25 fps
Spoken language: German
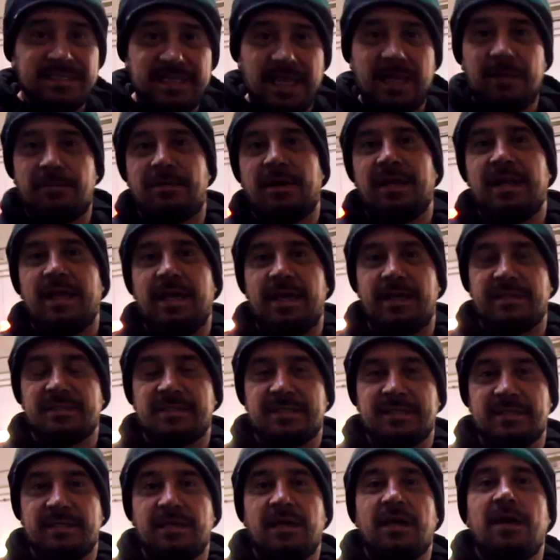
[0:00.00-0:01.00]
selber
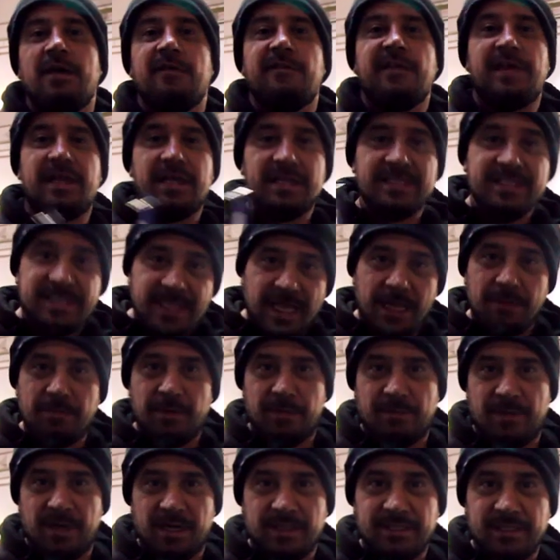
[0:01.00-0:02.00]
lernt, wenn er es
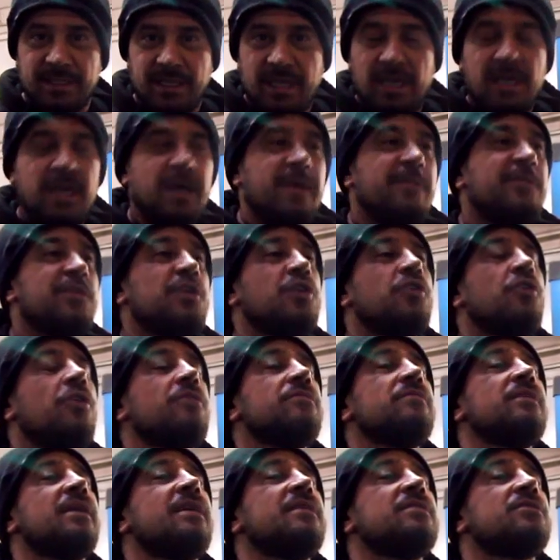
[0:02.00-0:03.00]
selber macht. Wir
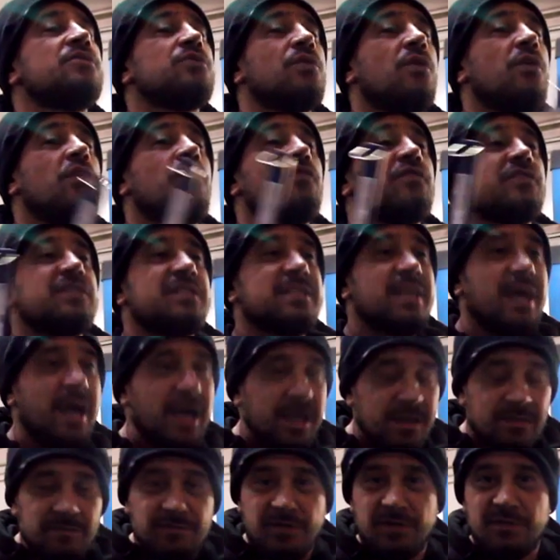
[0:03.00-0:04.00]
können denen so oft
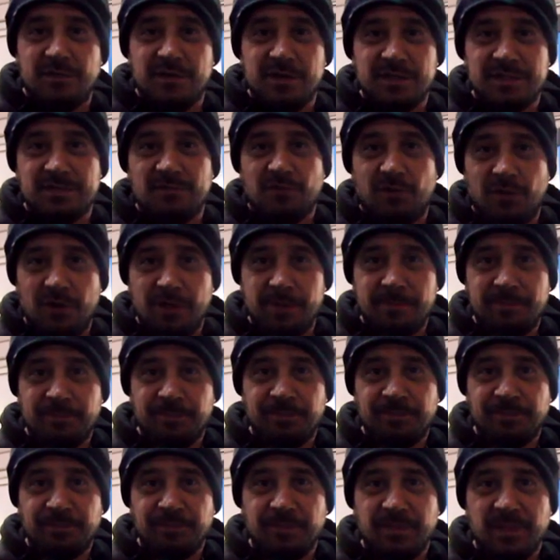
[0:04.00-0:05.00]
sagen, wie wir es wollen.
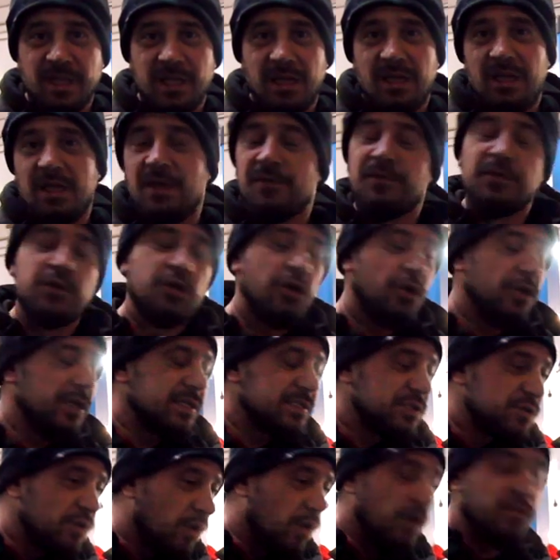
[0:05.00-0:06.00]
Wir können
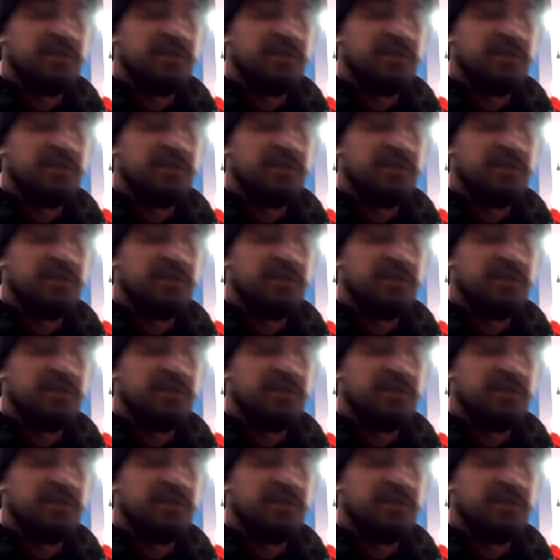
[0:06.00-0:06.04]
das so